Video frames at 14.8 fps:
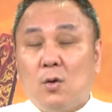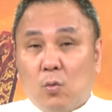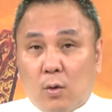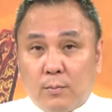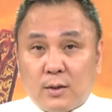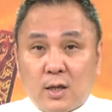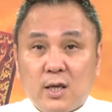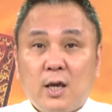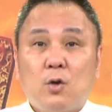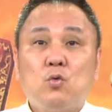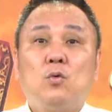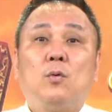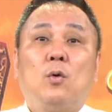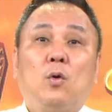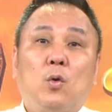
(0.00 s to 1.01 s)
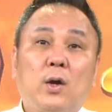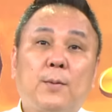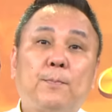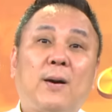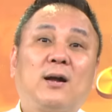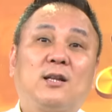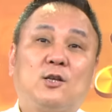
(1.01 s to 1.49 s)
我们的业务会
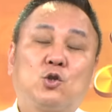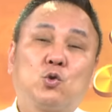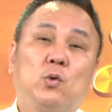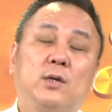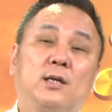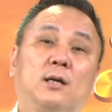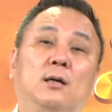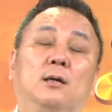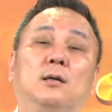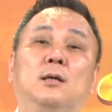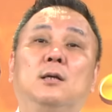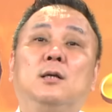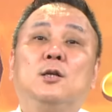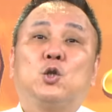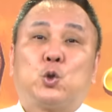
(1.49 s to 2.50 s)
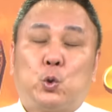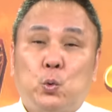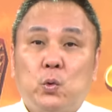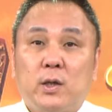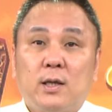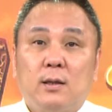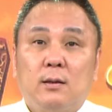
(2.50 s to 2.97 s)
帮你做一个
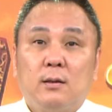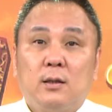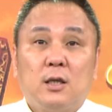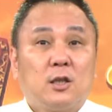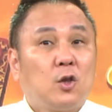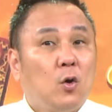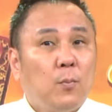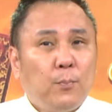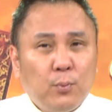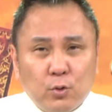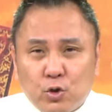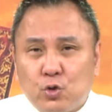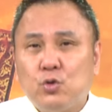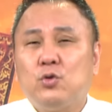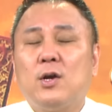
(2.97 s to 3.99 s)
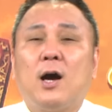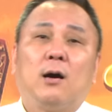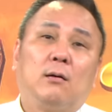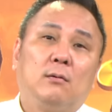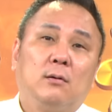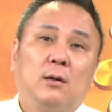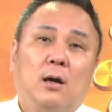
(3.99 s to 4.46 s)
处理，你都不需要
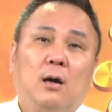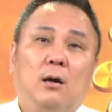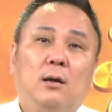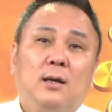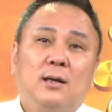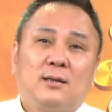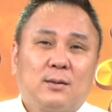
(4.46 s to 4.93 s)
啊，